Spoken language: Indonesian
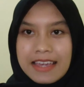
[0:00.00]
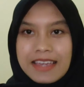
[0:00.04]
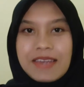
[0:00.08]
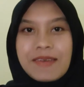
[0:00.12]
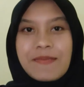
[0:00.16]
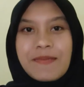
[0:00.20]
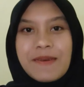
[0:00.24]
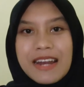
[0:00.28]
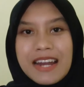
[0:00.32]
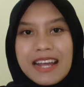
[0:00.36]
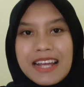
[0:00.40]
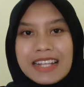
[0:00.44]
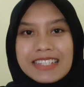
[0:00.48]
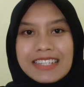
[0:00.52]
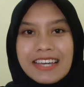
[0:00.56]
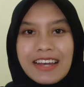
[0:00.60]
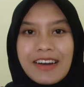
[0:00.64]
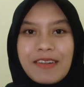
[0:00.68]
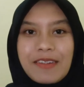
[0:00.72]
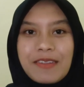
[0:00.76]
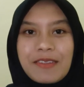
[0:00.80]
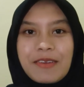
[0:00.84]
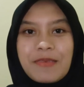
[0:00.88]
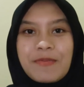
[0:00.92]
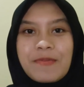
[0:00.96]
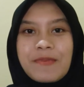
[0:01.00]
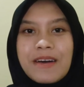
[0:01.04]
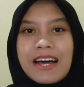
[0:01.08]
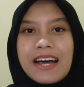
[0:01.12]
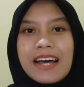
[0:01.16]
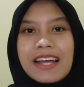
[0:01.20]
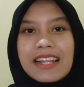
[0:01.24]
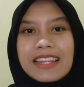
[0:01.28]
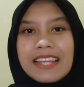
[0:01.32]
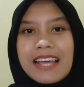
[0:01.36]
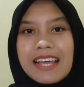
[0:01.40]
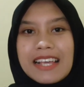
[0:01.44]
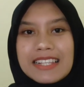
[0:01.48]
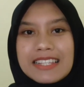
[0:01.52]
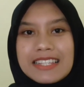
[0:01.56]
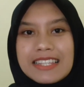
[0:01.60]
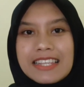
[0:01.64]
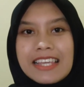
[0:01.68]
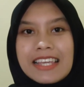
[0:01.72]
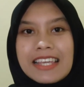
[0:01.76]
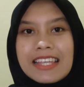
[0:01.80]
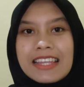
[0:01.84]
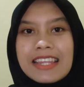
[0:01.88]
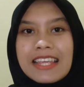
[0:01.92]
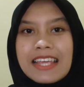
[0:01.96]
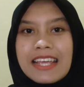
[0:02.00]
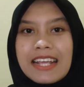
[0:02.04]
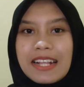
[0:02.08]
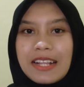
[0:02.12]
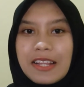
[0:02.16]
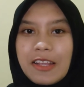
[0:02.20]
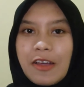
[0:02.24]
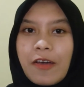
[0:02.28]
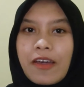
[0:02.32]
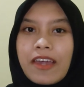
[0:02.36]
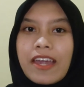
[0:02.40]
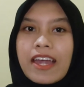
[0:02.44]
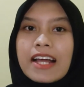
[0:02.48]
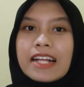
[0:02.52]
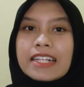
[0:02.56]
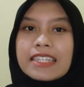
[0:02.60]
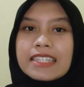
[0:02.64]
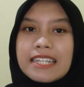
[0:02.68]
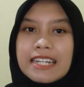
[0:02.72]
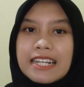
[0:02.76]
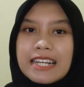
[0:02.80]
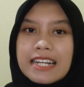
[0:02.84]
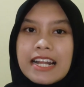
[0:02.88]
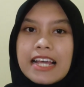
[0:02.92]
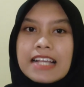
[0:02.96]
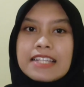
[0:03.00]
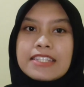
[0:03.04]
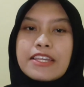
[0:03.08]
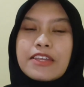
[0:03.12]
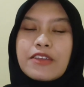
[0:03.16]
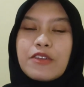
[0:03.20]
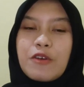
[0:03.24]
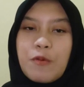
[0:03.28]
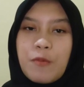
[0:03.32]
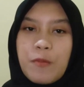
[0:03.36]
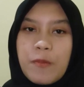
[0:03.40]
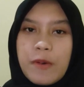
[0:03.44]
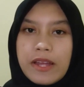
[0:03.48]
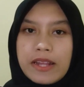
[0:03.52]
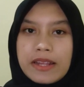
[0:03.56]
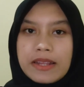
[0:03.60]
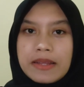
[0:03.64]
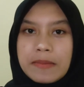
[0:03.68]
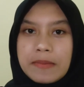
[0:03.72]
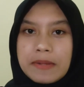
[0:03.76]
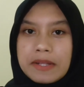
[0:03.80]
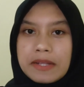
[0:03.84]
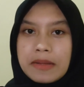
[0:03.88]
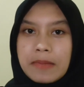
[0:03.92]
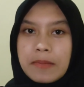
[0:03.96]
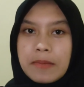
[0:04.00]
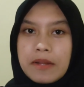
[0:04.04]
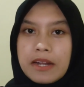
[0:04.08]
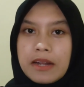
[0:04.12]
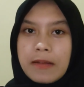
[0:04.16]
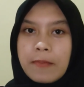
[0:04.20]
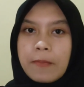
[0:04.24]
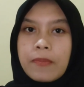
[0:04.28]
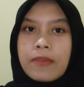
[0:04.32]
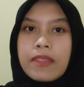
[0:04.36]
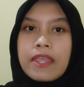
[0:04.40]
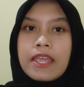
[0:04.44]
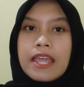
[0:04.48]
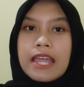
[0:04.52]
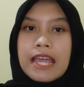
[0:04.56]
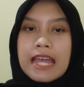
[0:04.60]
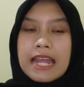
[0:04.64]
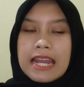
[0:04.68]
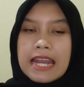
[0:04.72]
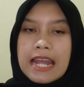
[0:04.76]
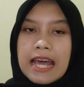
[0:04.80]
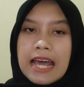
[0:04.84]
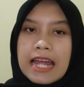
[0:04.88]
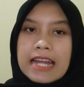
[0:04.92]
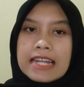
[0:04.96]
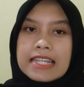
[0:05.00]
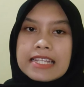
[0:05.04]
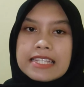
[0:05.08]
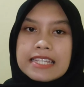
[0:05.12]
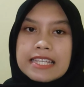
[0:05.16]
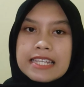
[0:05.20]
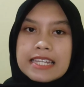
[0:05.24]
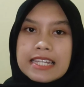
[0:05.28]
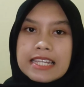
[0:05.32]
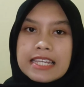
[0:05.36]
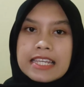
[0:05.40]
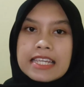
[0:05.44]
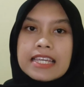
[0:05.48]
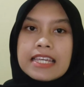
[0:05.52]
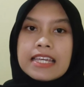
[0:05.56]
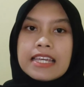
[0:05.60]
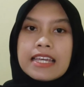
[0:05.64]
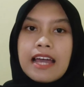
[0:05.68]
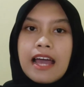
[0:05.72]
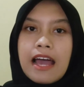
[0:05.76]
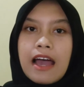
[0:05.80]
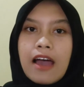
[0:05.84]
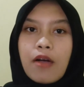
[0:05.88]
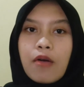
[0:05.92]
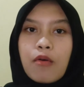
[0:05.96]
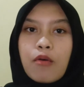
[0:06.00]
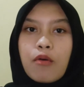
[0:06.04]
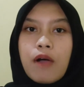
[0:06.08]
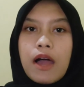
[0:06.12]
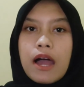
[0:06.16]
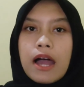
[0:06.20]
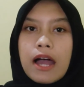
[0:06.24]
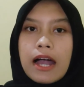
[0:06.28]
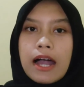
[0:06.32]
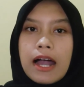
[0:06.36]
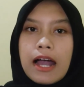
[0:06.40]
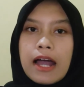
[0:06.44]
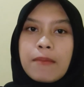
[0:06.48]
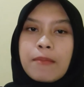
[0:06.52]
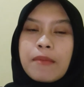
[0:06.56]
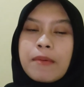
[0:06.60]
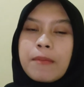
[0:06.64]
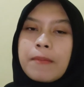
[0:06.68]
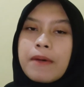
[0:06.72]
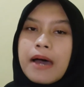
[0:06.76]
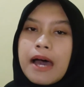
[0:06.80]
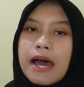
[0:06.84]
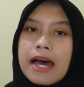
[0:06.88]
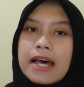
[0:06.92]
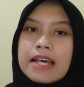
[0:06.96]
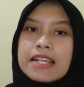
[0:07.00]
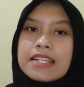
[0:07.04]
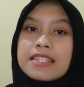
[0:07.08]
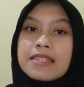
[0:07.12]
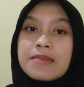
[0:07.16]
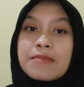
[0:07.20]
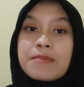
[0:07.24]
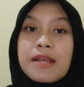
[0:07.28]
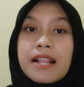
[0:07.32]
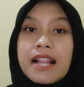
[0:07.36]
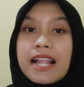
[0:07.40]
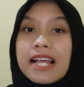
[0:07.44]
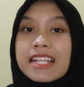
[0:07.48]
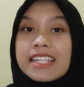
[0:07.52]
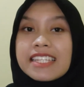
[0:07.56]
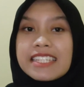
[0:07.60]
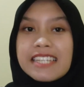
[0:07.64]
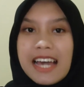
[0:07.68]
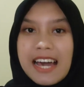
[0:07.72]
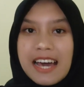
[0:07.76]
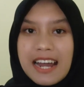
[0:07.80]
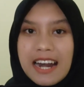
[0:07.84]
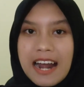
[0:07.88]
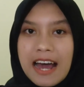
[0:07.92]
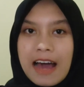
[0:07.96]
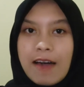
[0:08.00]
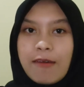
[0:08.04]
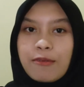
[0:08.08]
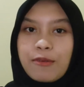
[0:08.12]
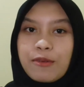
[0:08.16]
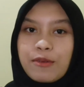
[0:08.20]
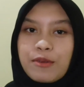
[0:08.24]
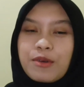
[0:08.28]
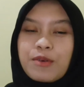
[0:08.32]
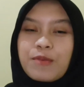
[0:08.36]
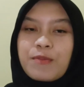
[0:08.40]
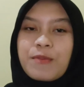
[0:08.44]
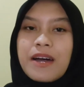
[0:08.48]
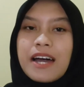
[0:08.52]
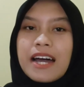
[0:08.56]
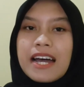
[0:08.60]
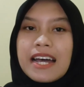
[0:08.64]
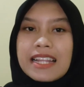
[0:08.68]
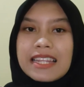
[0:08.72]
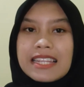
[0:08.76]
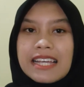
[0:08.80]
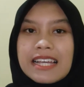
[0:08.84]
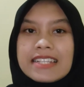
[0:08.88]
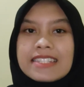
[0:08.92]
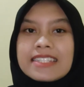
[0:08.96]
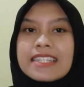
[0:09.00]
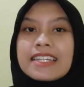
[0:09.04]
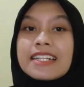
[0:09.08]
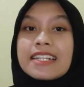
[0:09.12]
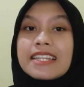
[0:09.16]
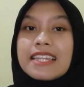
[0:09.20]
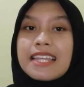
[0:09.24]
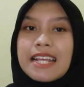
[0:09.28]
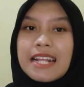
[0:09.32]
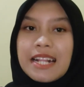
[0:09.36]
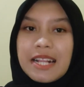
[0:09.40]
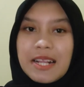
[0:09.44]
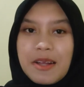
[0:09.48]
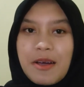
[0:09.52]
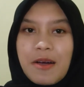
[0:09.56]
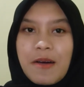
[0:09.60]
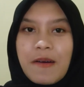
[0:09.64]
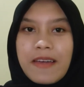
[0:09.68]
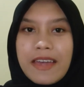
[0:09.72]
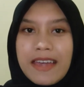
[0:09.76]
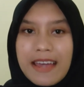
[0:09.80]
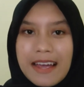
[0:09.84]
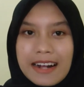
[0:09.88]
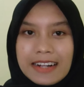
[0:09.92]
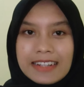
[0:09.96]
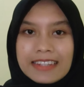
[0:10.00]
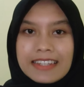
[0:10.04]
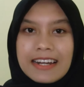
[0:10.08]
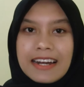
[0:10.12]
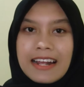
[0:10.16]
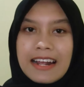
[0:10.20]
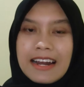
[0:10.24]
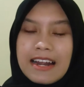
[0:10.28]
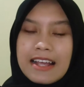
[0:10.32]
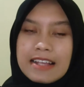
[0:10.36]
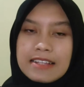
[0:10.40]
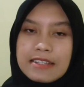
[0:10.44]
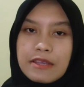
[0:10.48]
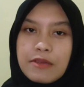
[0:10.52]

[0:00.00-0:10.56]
Gimana cara untuk mengatasi TikTok yang terkena sidopen, teman-teman? Nah, di sini aku akan membahas 9 cara untuk mengatasi TikTok yang terkena